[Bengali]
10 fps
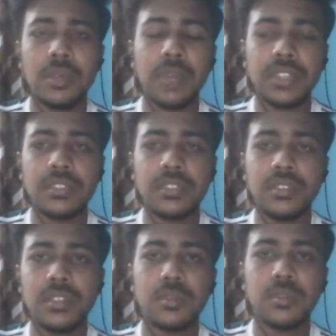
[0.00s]
পাঁচটা
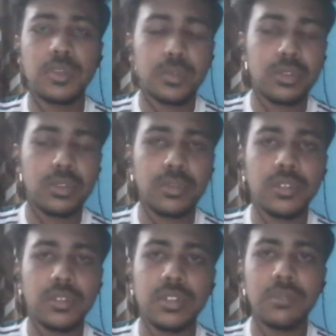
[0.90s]
জিনিসের মধ্যে প্রথমটা
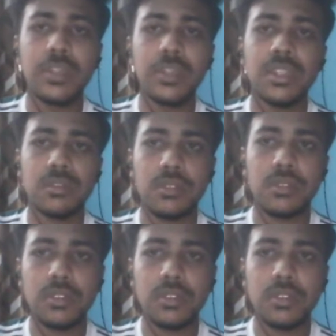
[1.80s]
হচ্ছে ভেরিয়েবল